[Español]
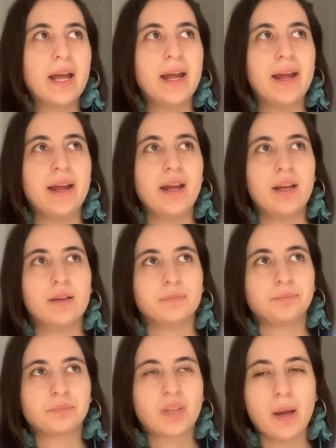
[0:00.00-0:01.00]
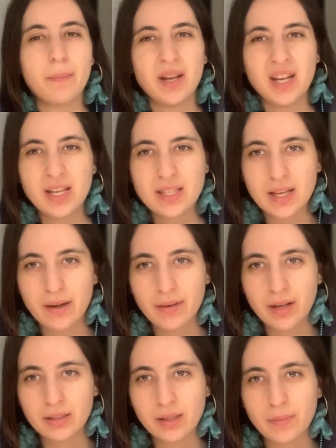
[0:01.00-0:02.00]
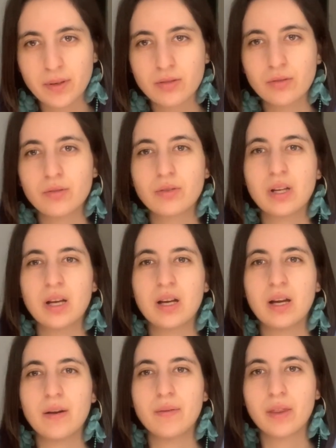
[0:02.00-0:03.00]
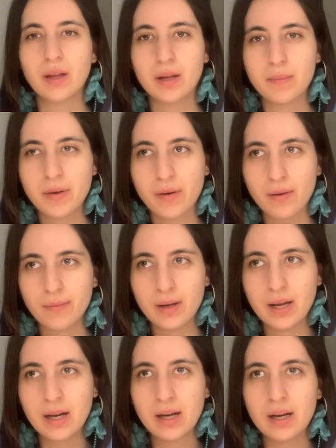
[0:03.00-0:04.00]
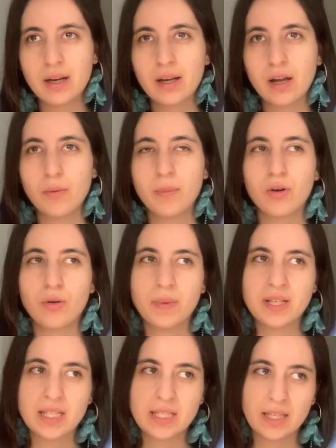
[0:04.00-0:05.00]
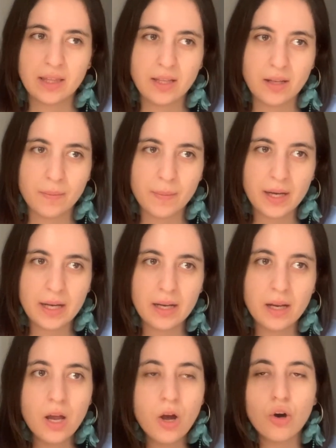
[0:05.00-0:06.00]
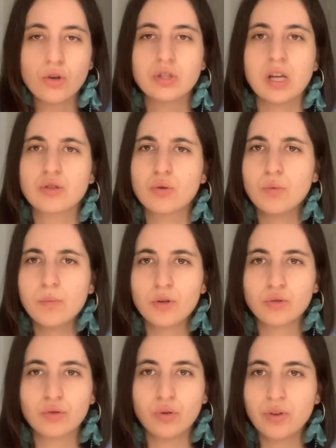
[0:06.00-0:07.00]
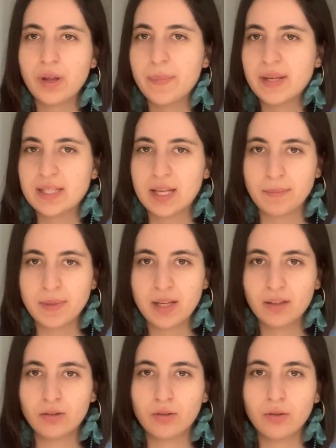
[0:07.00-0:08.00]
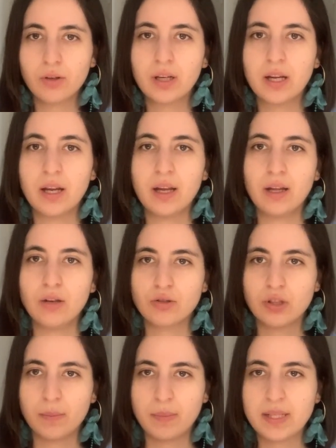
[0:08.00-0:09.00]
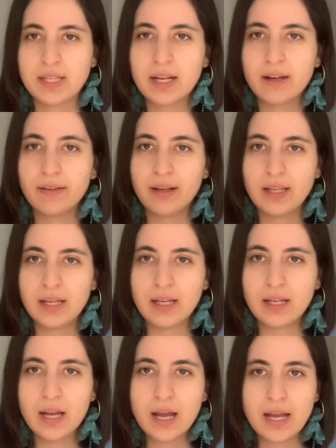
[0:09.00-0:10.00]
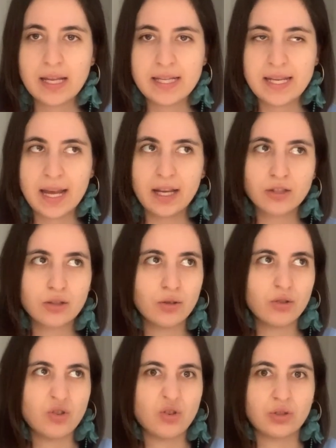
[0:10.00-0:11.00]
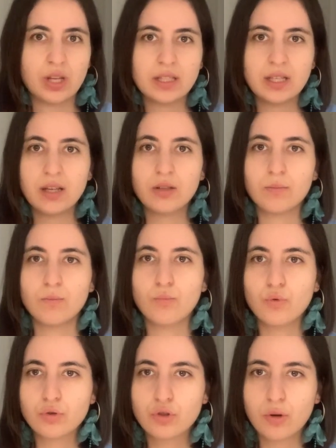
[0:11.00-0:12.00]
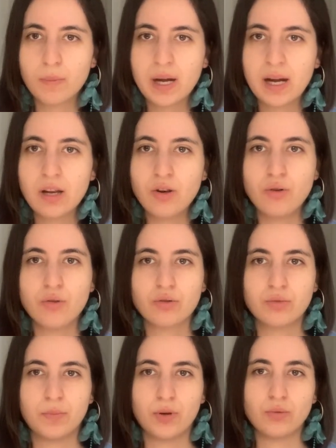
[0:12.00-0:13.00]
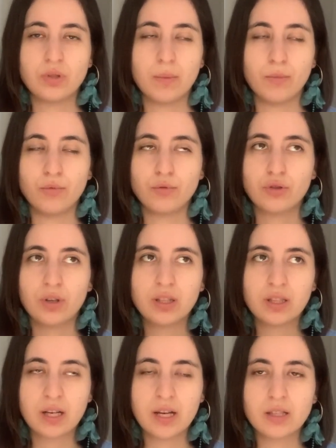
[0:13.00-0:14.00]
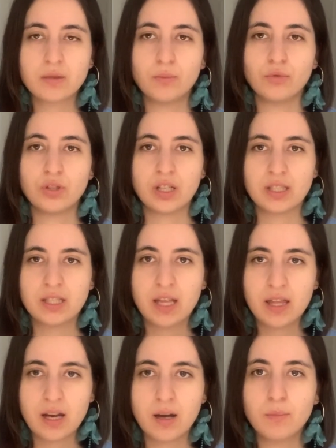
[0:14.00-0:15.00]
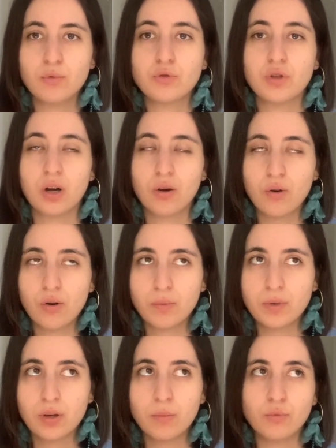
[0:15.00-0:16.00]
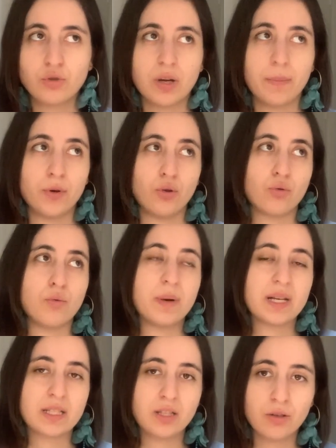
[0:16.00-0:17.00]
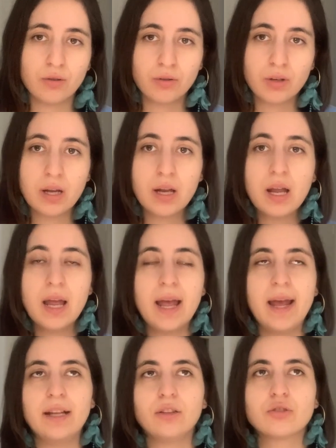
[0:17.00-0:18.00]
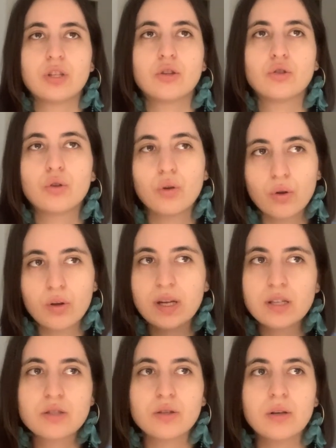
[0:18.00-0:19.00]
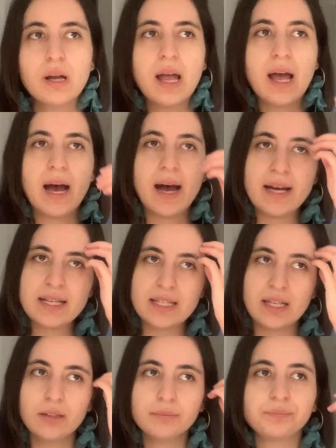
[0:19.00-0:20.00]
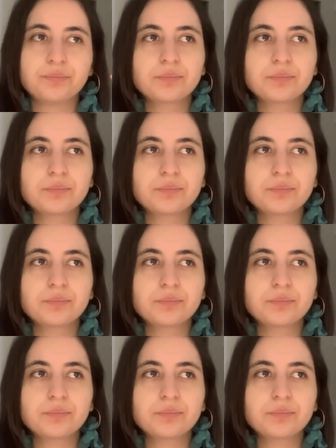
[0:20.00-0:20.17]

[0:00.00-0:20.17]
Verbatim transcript: Em, qué pereza ver a esta persona, a ver de qué me va a hablar, a lo mejor me hace sentir mal. O sea, son un montón de pensamientos que nos empiezan a venir y eso nos hace mucho mal, nos produce mucho estrés, mucha ansiedad, mucho agobio, mucha preocupación. Entonces todo eso hace